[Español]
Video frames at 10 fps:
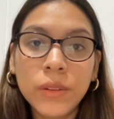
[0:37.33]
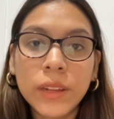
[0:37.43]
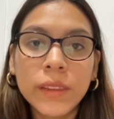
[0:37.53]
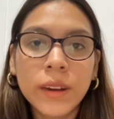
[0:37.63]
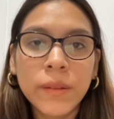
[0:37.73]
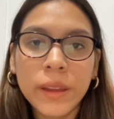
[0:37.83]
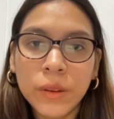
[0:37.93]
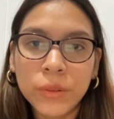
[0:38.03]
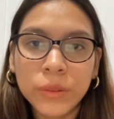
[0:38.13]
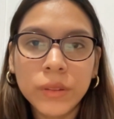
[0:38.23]
Aunque el
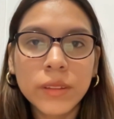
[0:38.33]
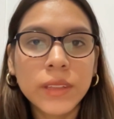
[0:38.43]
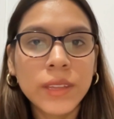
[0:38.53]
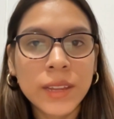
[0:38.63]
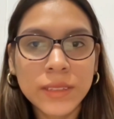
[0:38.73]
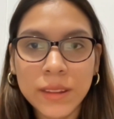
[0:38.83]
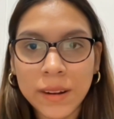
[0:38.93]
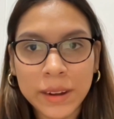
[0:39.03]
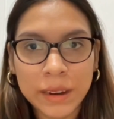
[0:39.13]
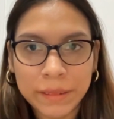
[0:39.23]
trabajo ya es
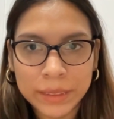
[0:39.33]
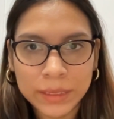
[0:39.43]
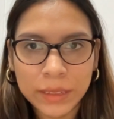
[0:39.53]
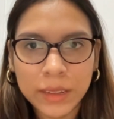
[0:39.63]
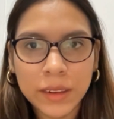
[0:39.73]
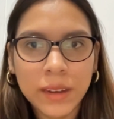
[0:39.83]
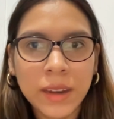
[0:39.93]
relevante,